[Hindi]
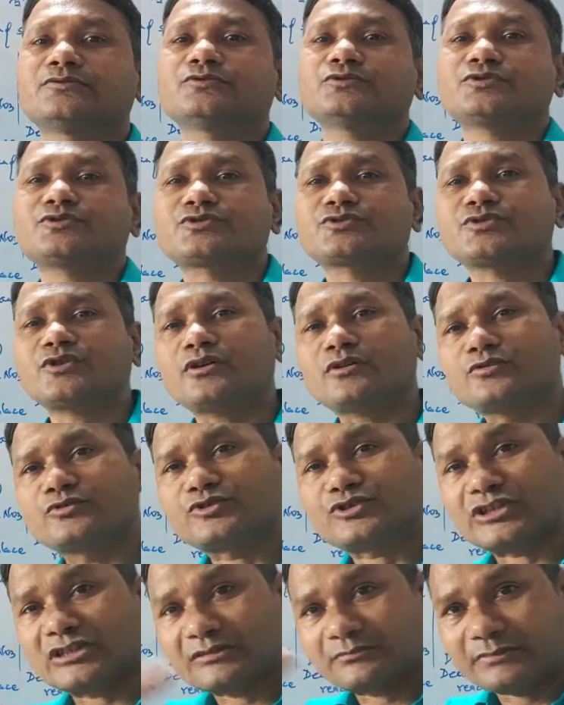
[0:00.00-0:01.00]
उस
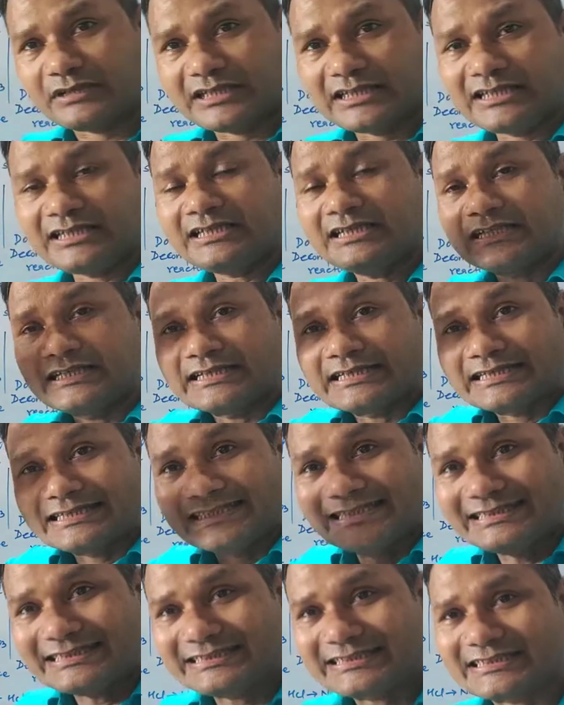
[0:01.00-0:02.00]
सॉल्यूशन में
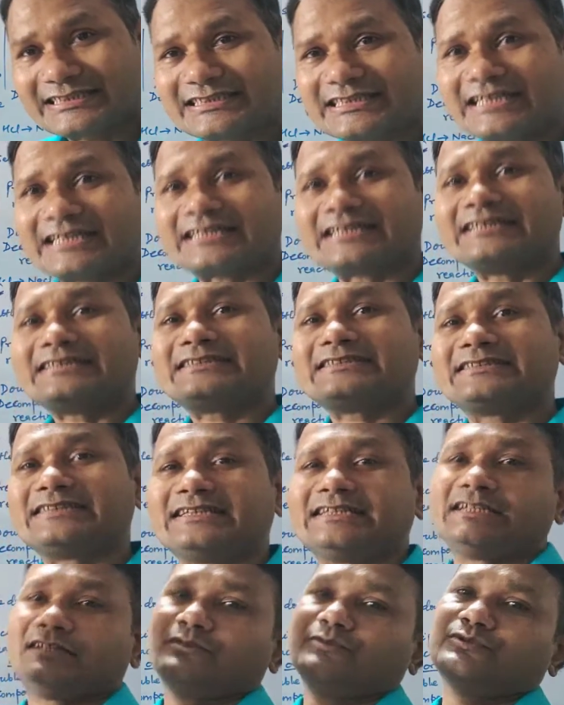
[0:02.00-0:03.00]
नीचे जाके
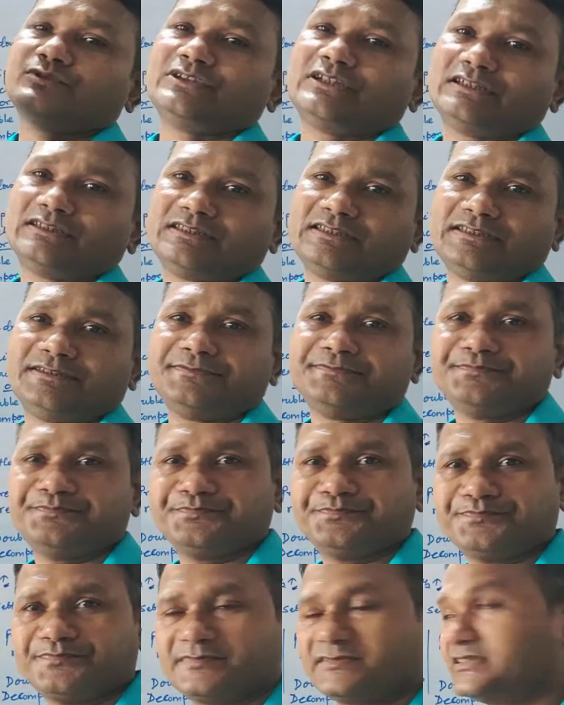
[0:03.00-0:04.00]
सेटल हो जाता
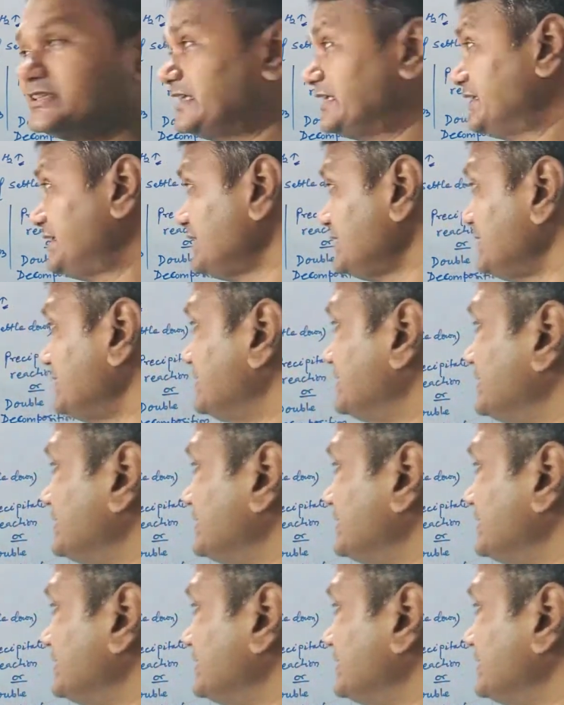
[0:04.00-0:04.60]
है यानी